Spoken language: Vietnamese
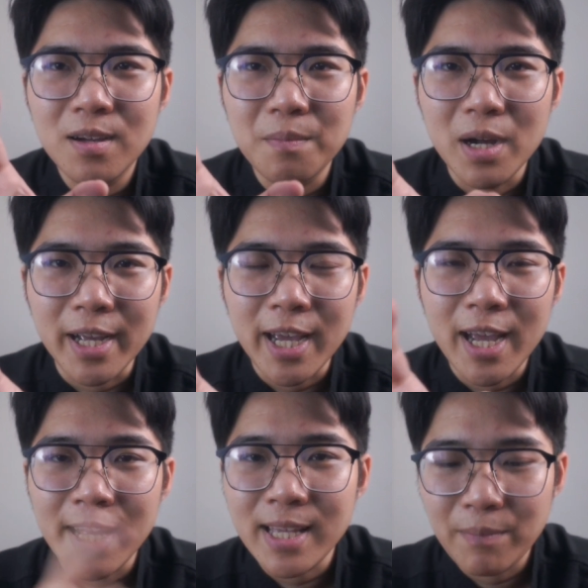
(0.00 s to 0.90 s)
MK
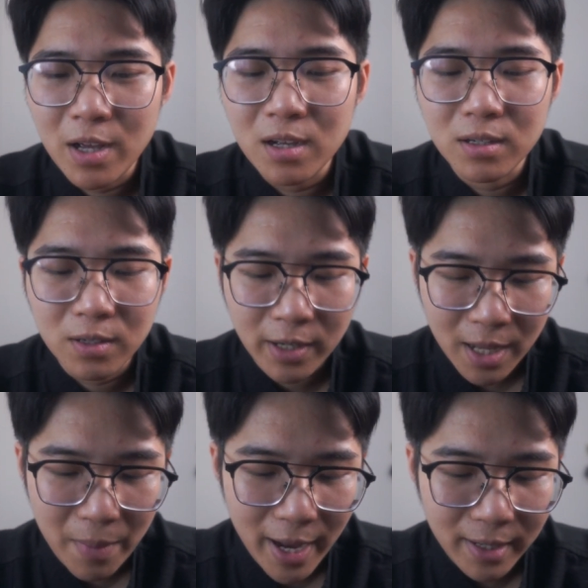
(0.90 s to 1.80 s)
200 đó và
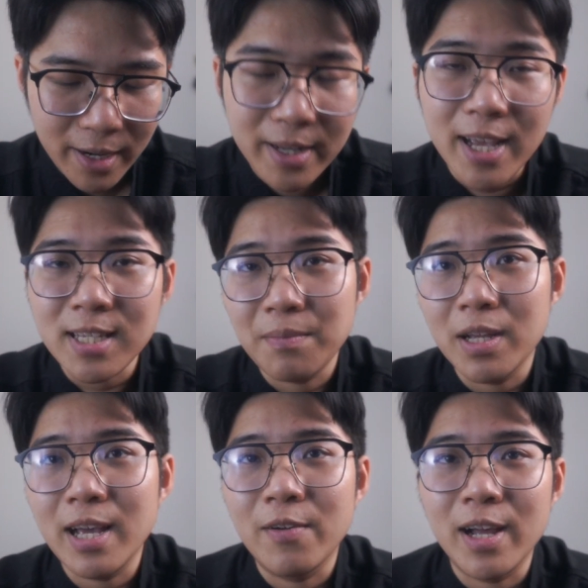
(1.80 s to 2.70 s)
các bạn đánh giá xem thế
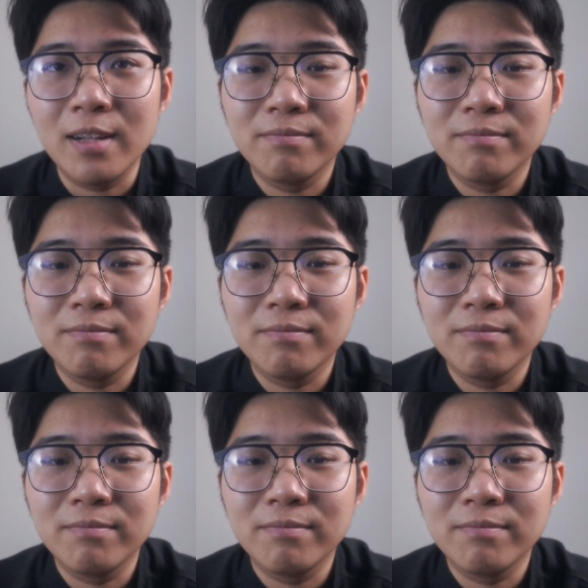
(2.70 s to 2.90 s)
nào ha